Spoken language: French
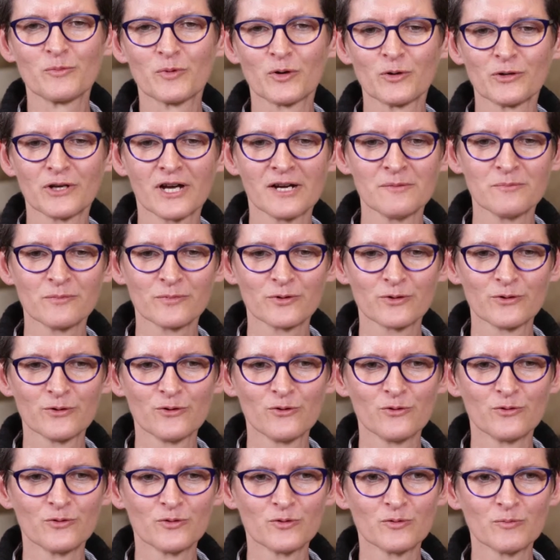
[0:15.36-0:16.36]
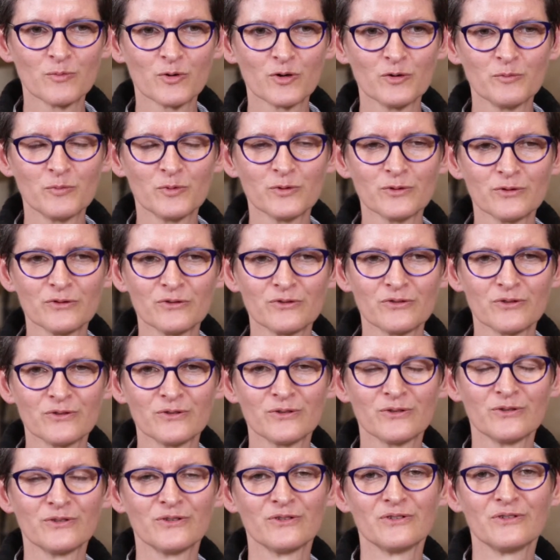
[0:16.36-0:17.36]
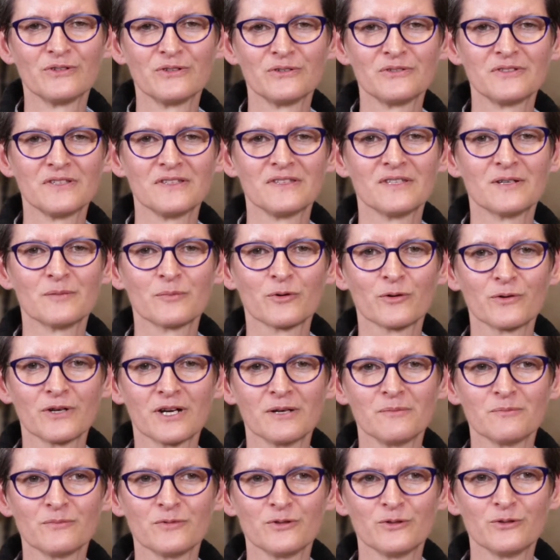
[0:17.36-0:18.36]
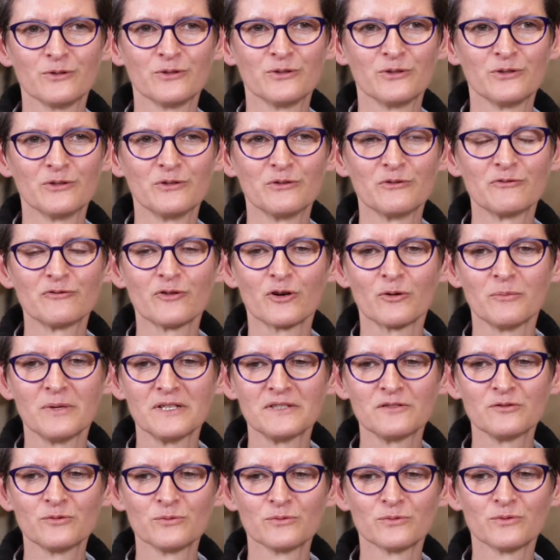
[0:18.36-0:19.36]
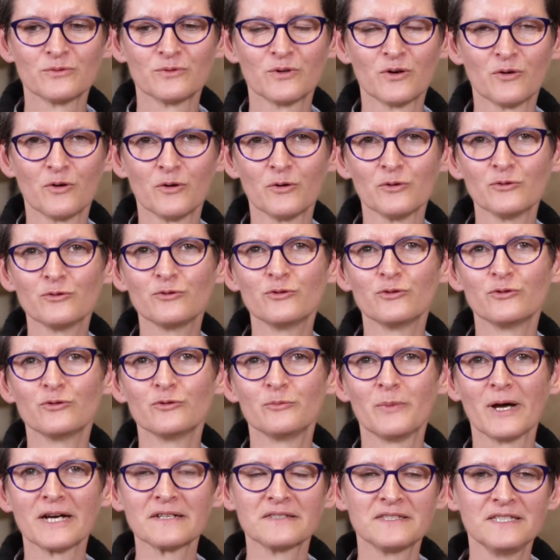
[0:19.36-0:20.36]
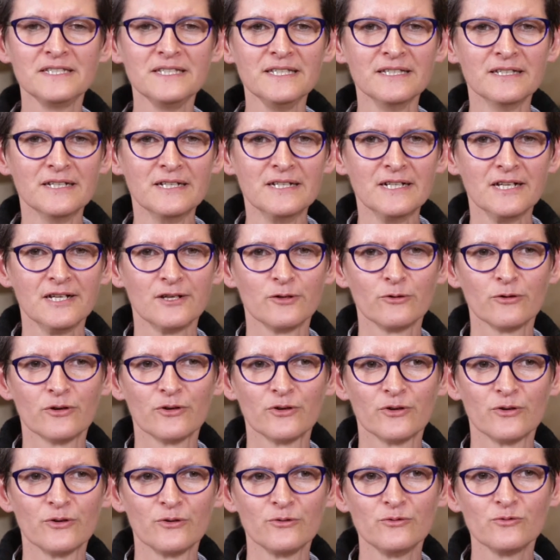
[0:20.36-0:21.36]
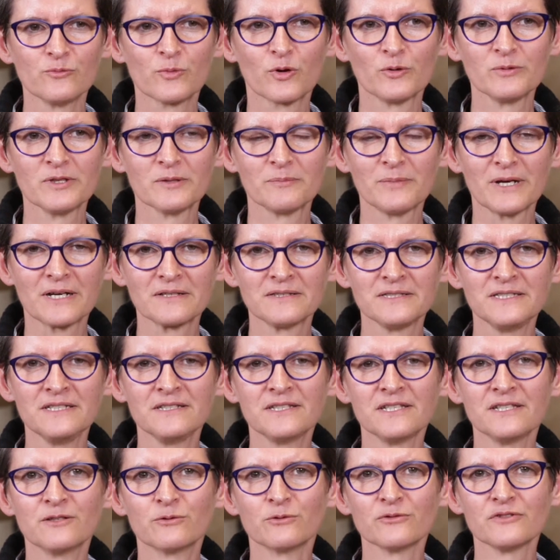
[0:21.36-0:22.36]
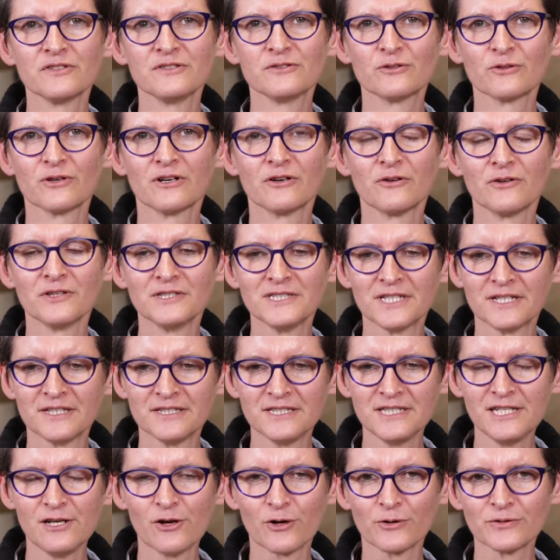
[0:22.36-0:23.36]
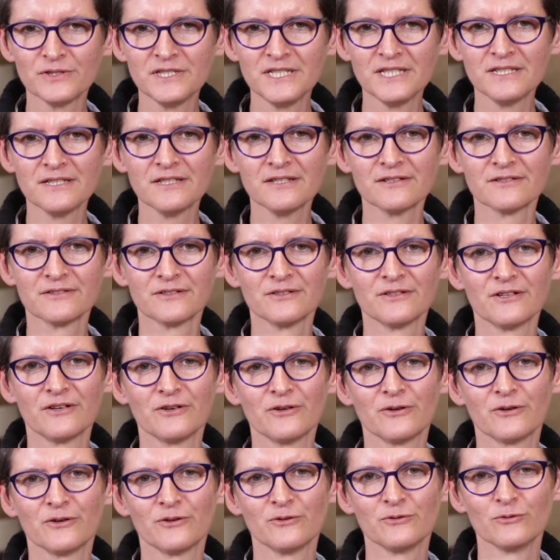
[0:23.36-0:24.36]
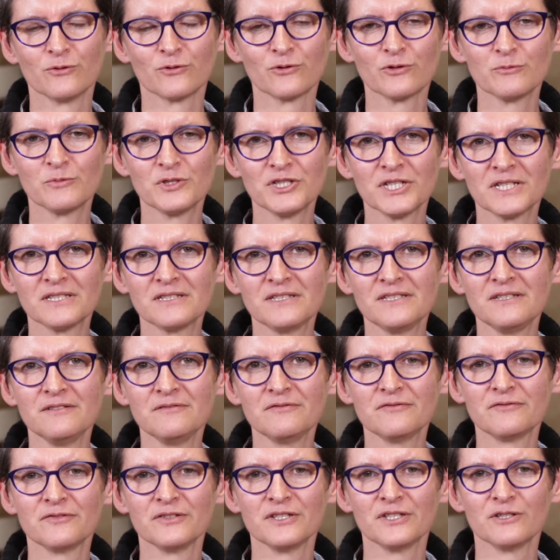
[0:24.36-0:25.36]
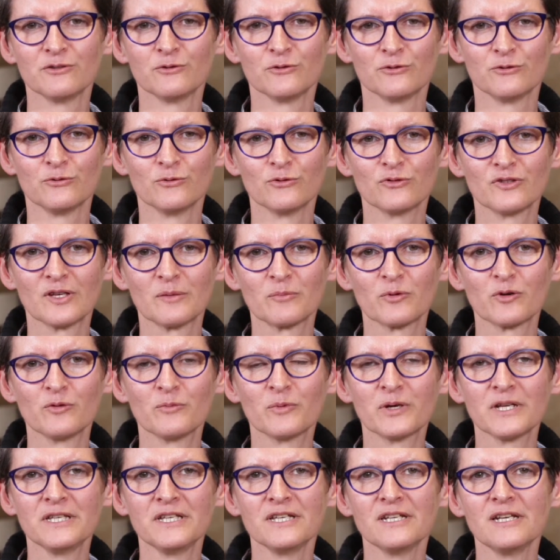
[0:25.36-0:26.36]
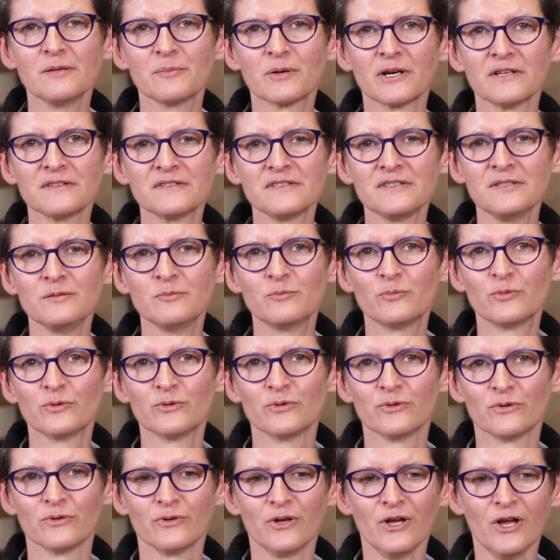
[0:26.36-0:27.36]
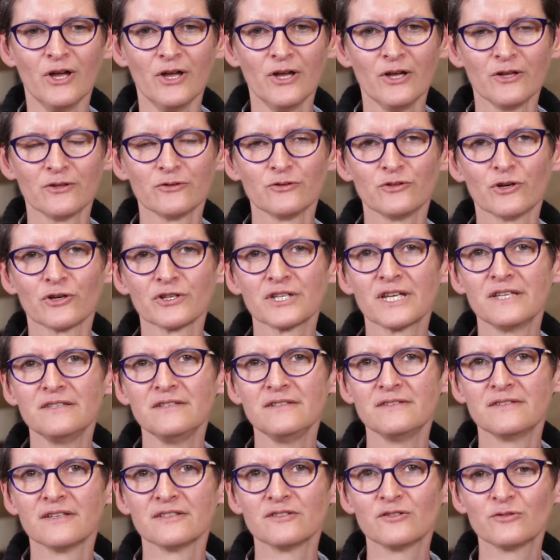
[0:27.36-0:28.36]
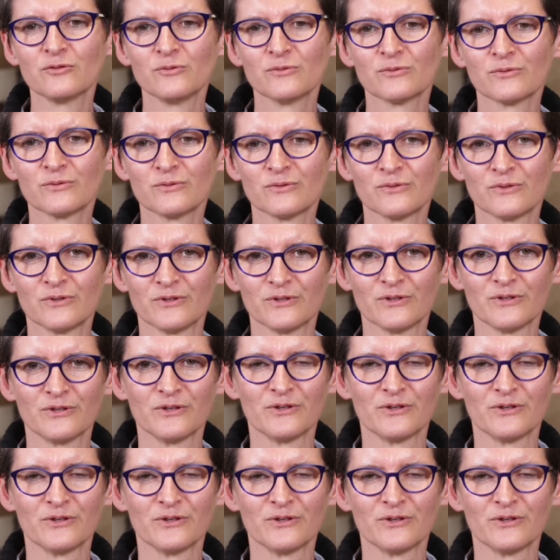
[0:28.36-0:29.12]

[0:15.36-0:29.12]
le programme que l'on propose, c'est un programme de formation en deux parties. Une première partie qui consistera en un e-learning dont l'objectif est de s'approprier les principes d'organisation